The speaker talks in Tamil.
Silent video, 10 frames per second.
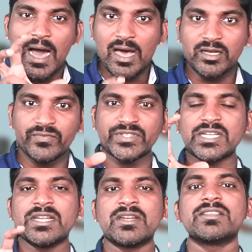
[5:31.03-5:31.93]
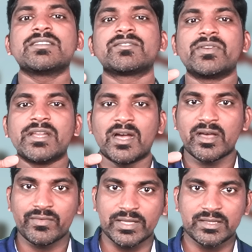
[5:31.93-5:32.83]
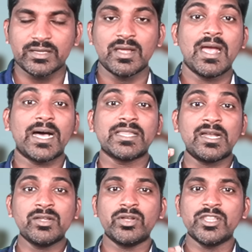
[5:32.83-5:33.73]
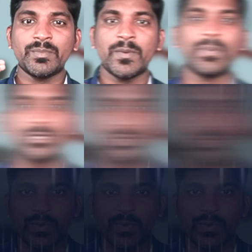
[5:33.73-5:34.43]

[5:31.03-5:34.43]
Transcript: ஆர்டிஃபிஷியல் இன்டெலிஜென்ஸ் வழியாக வந்து அந்த அல்கோரிதம் எப்படி சூஸ்